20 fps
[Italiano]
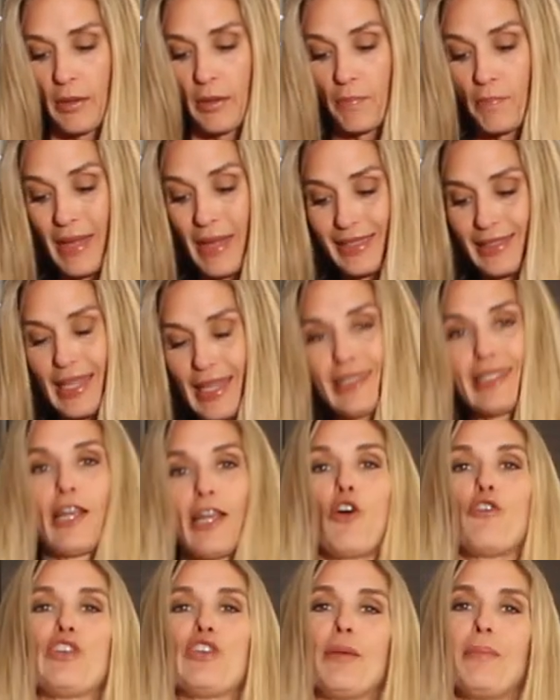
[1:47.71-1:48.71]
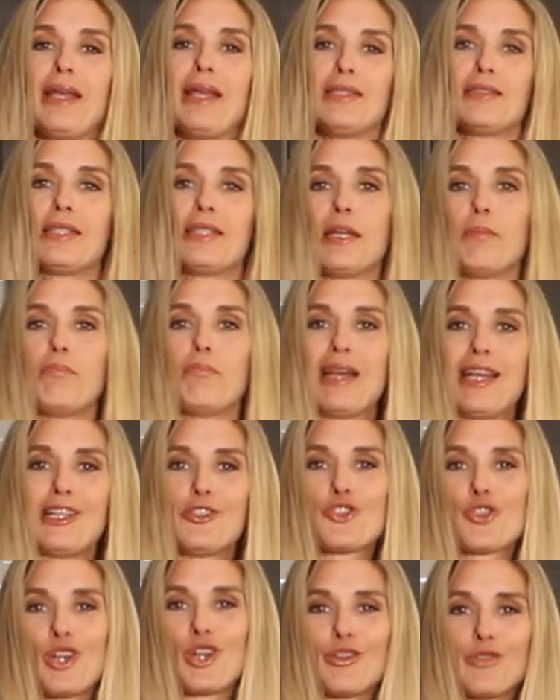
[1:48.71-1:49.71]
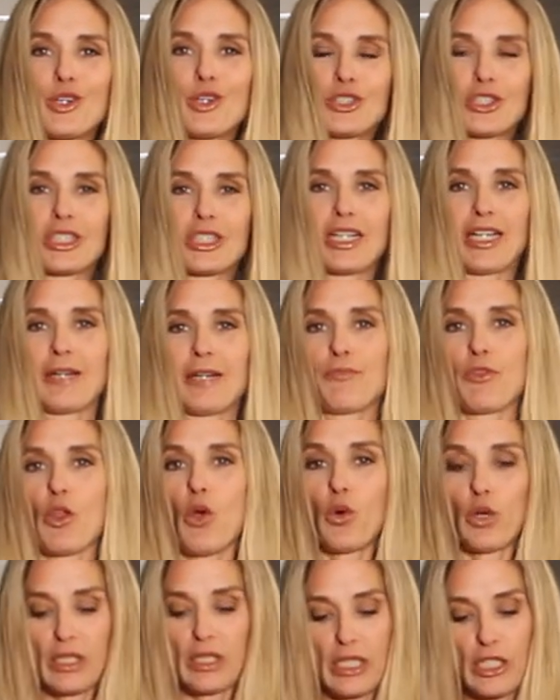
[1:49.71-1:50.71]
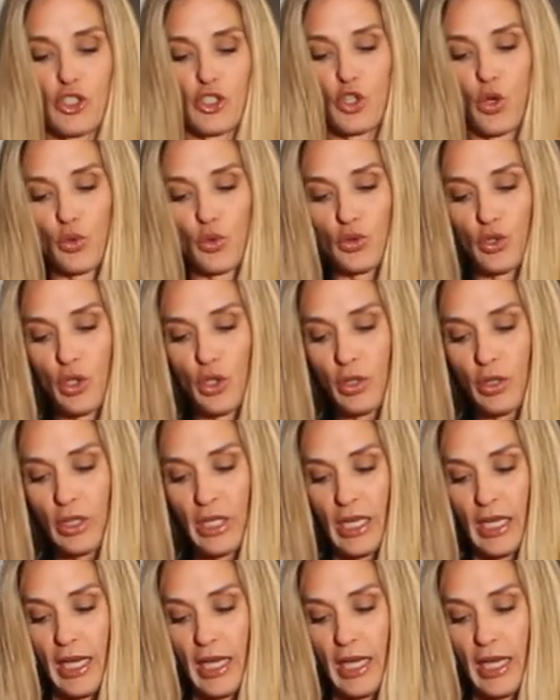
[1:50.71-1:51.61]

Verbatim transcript: mettete ovviamente in mezzo la vostra ora di sonno